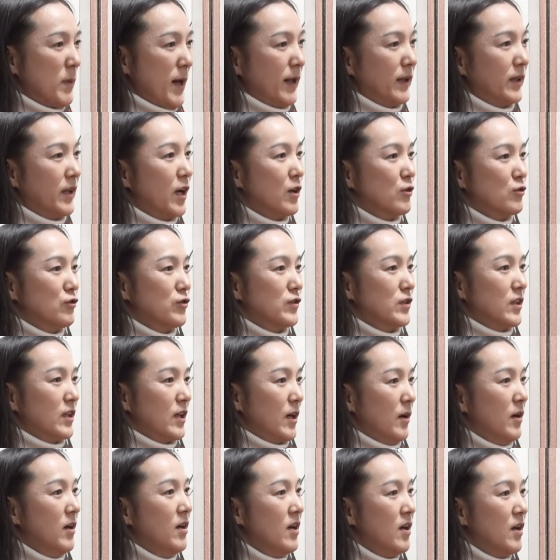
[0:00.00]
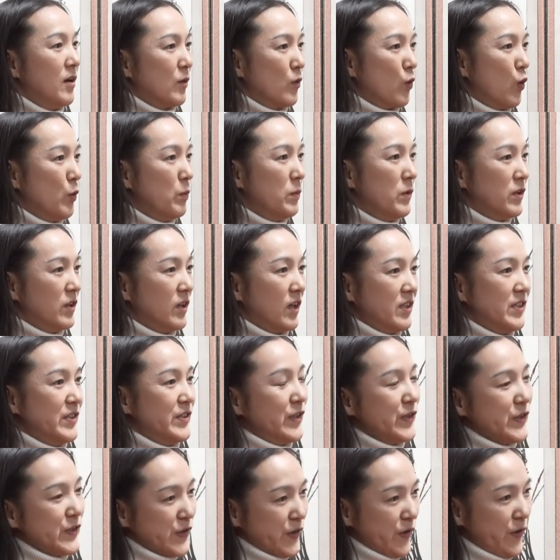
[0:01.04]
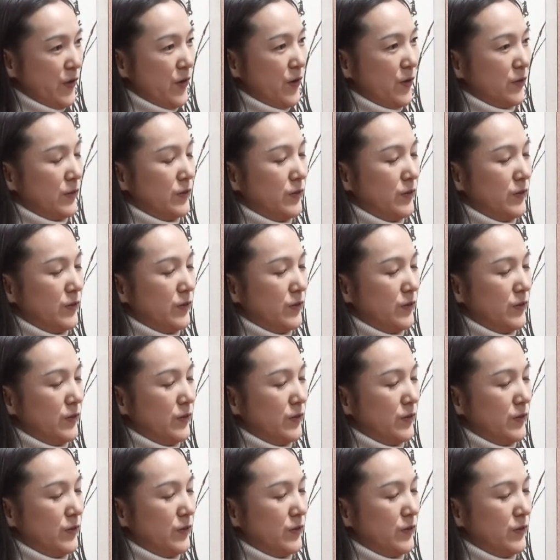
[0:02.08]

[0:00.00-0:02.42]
안 따라주니까 음. 고비가 있었어요.